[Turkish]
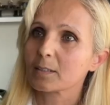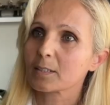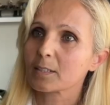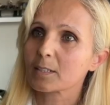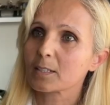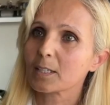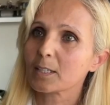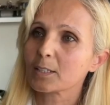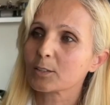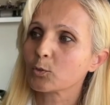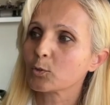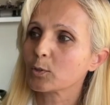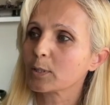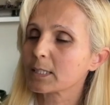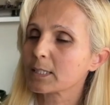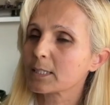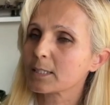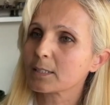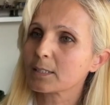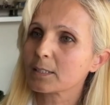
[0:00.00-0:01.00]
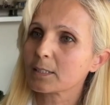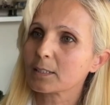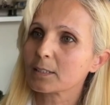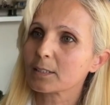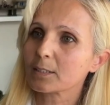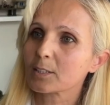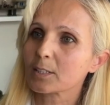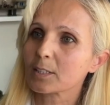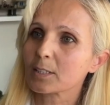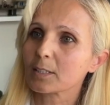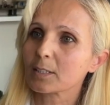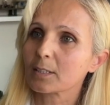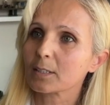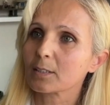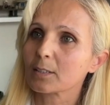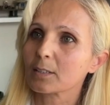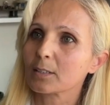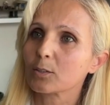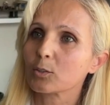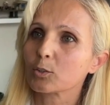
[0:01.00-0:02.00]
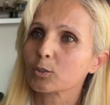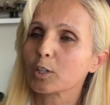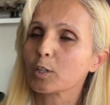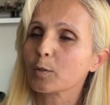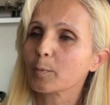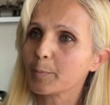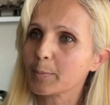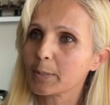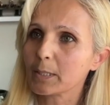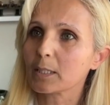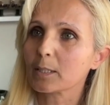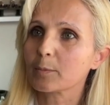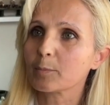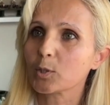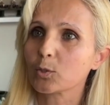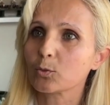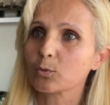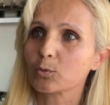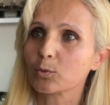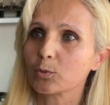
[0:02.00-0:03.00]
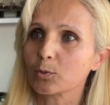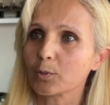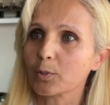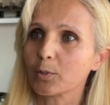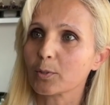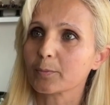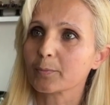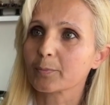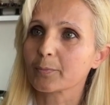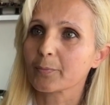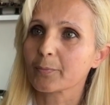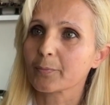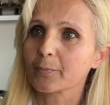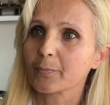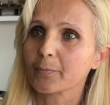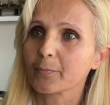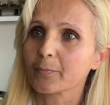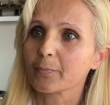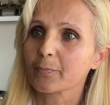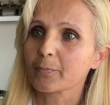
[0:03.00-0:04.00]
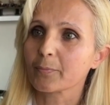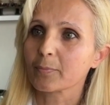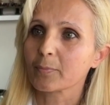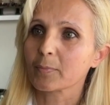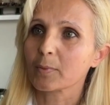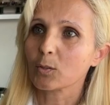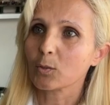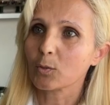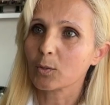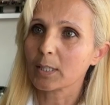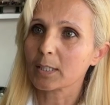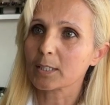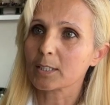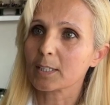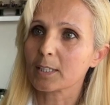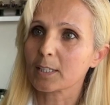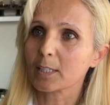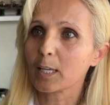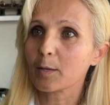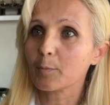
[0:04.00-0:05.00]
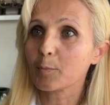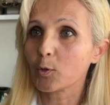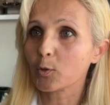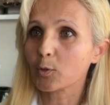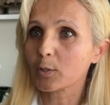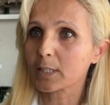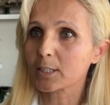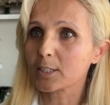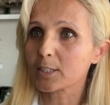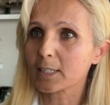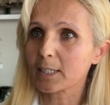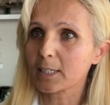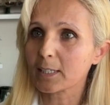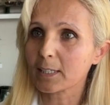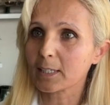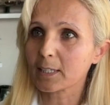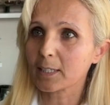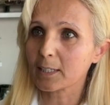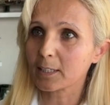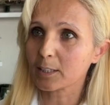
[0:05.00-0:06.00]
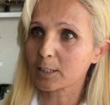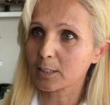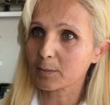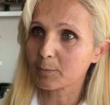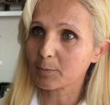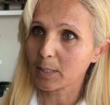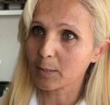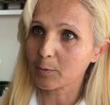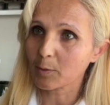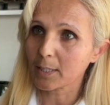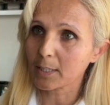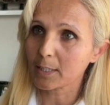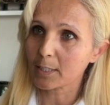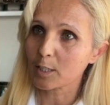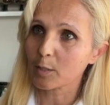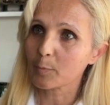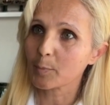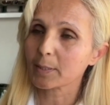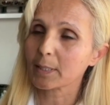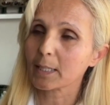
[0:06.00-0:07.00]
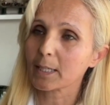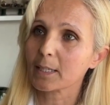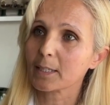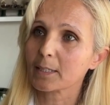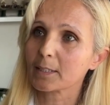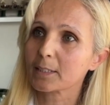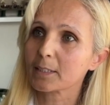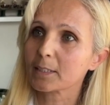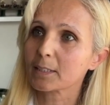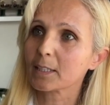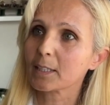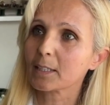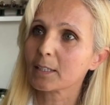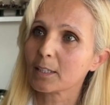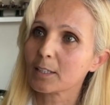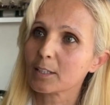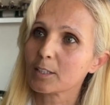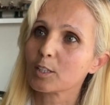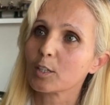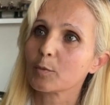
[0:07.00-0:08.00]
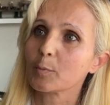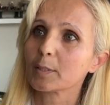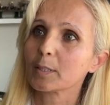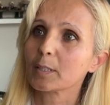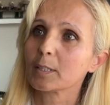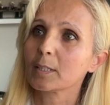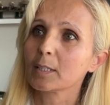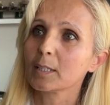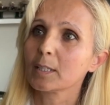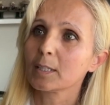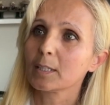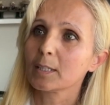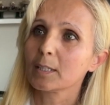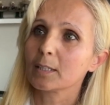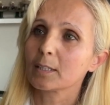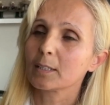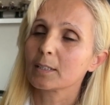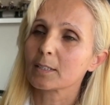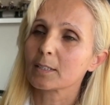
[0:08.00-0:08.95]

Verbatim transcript: Saat kulesini işte e, ortalama bir 20 gün sürdü. Öğrenciler hem öğrencilerle eğitim aynı zamanda eğitirken aynı zamanda e,